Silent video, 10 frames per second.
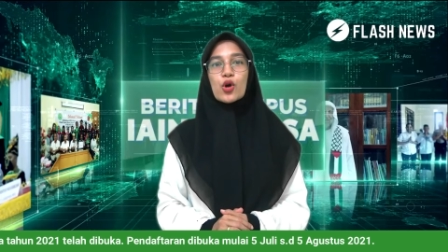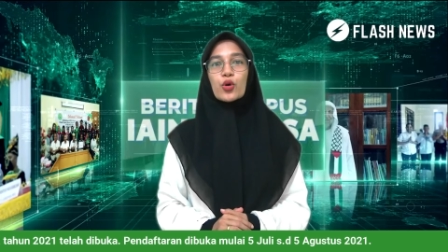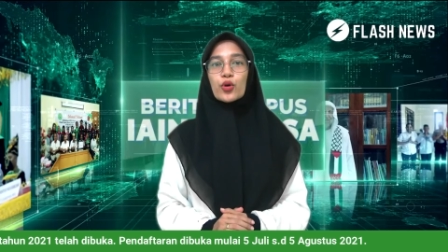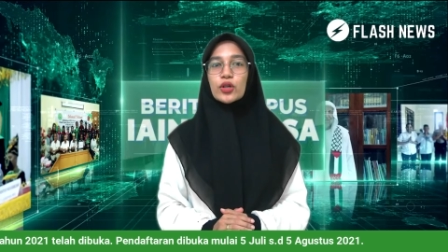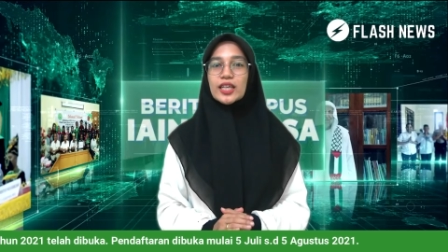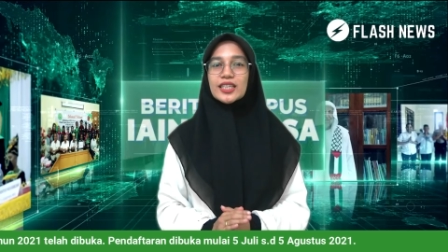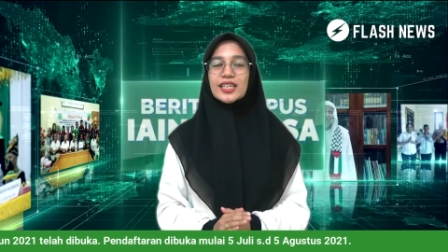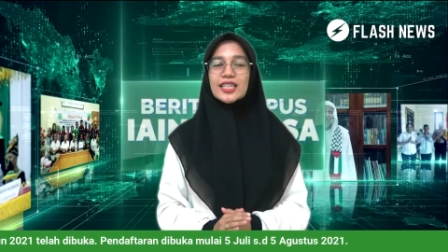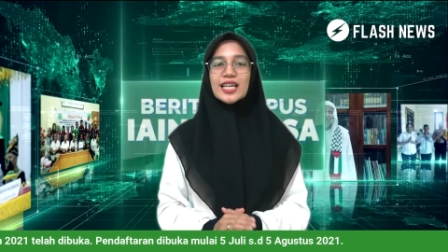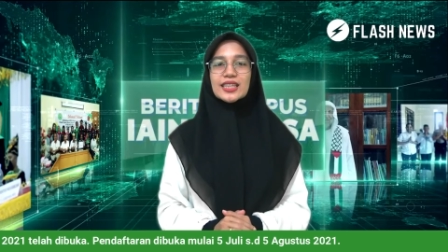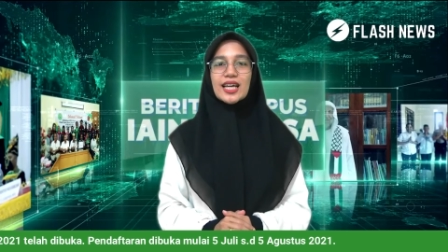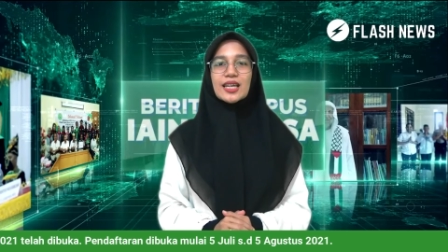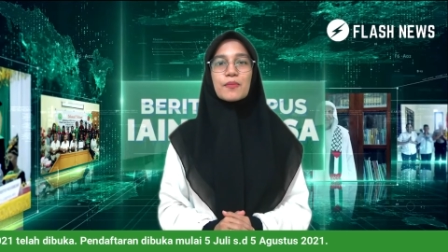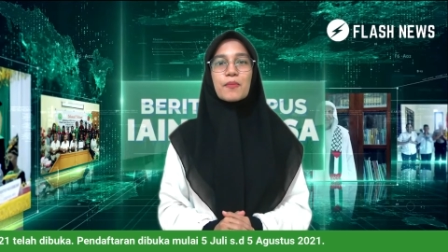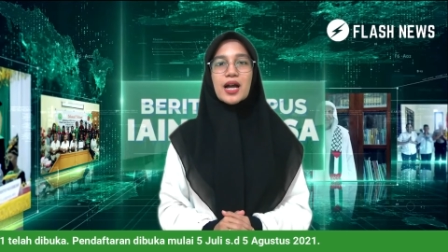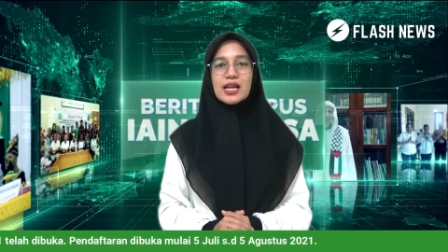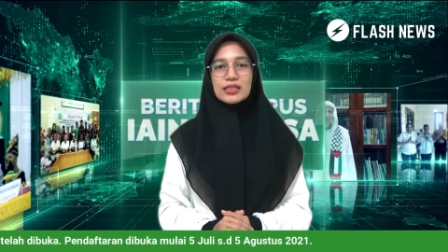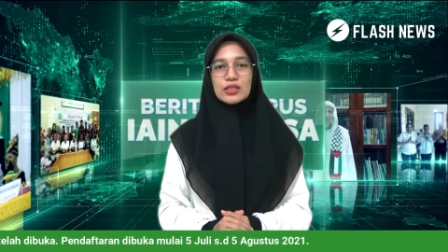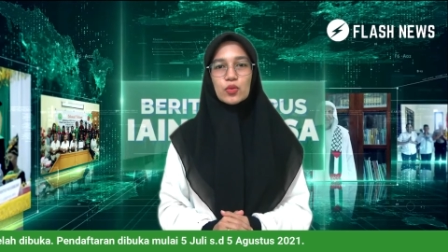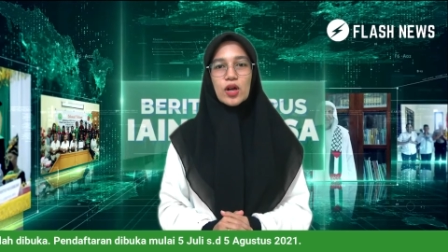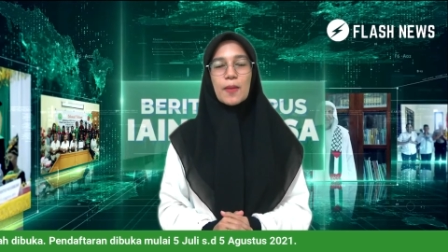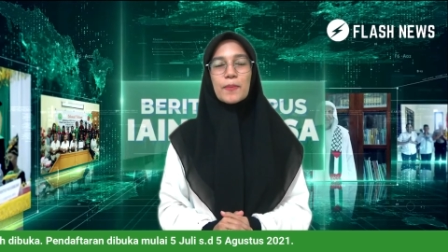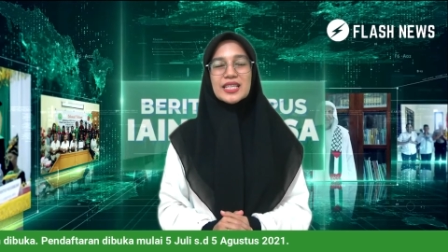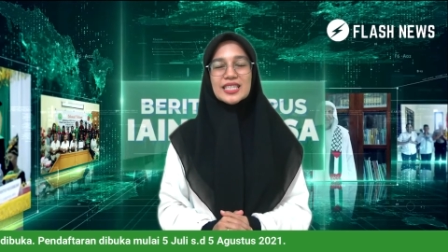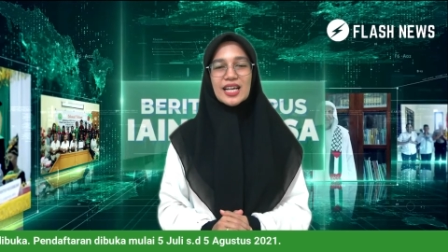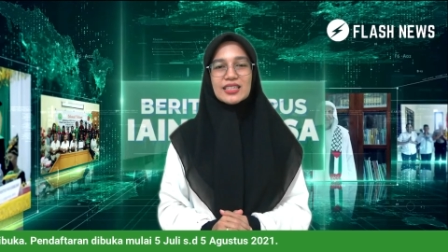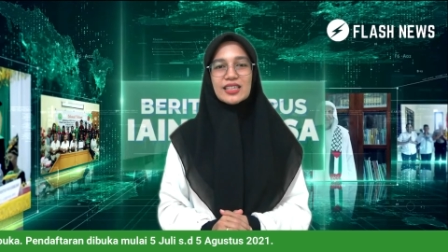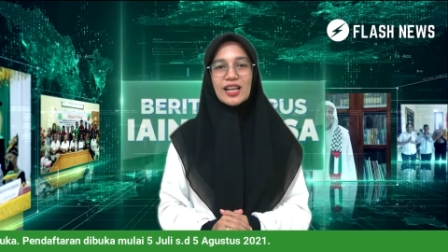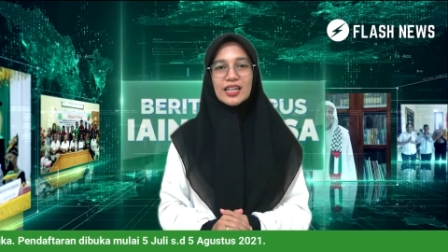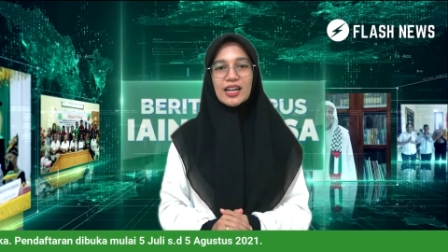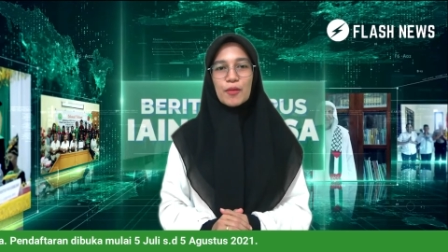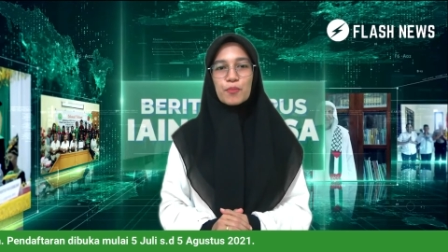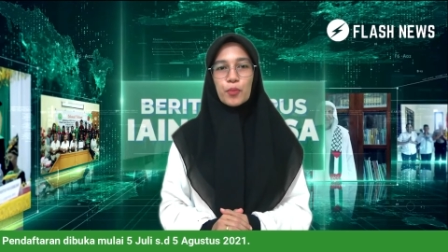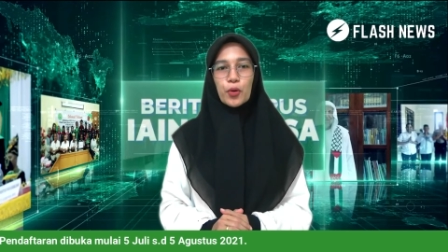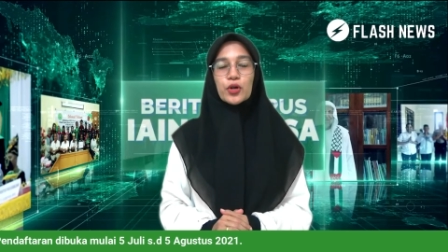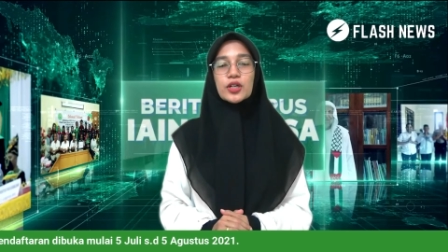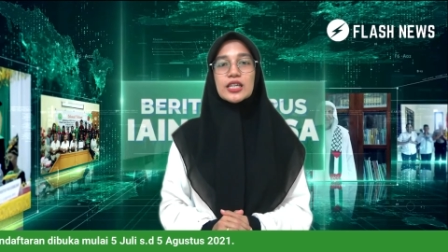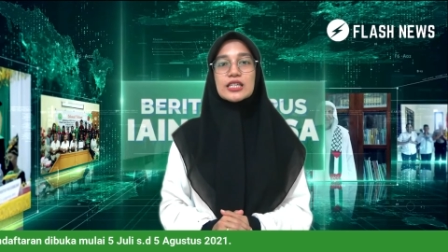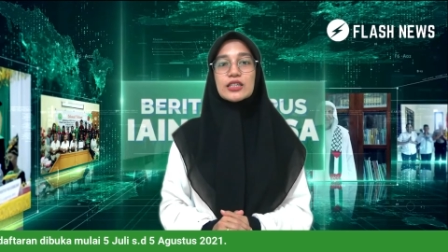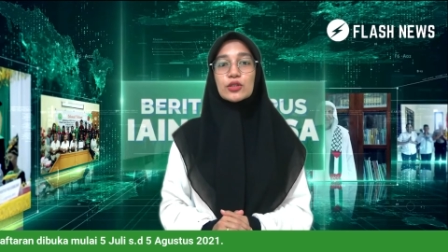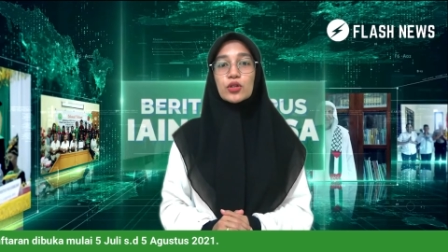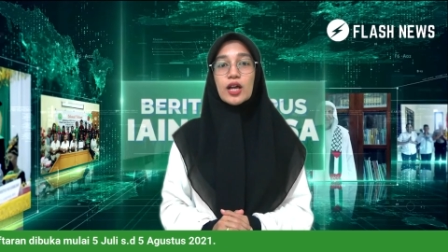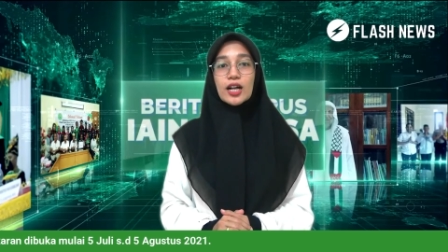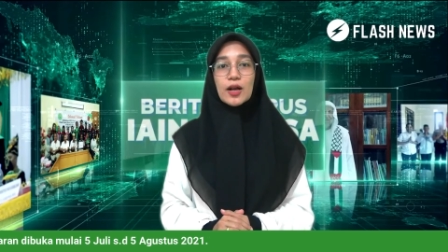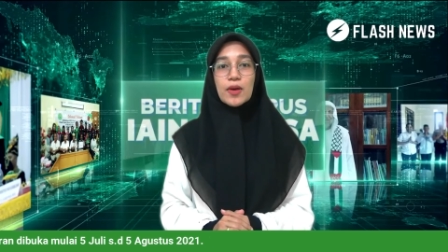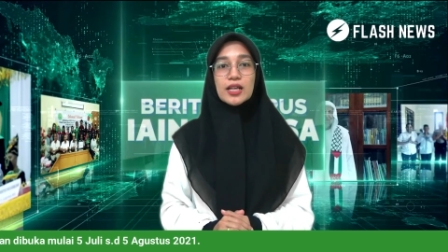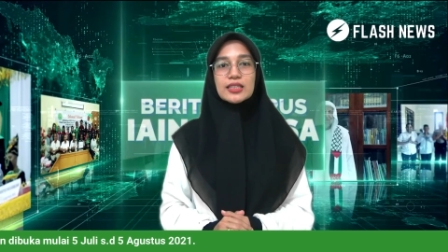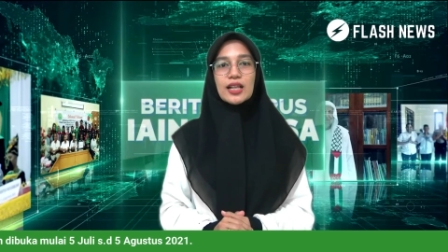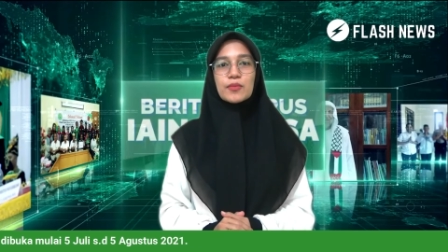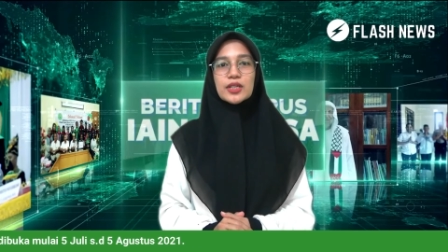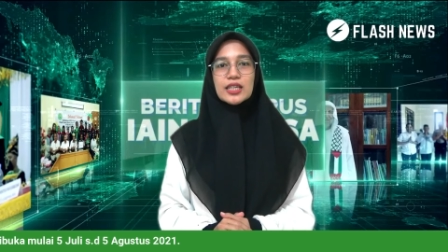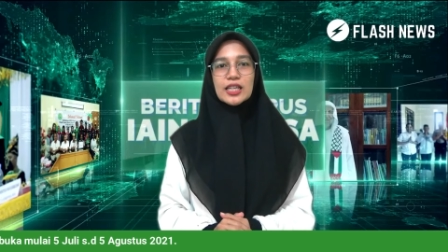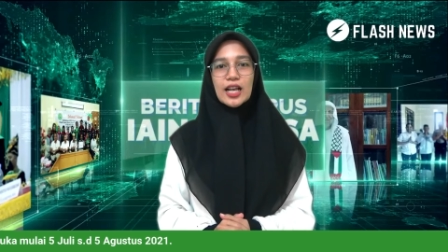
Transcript: Unit Kegiatan Mahasiswa Pencak Silat Rampo Institut Agama Islam Negeri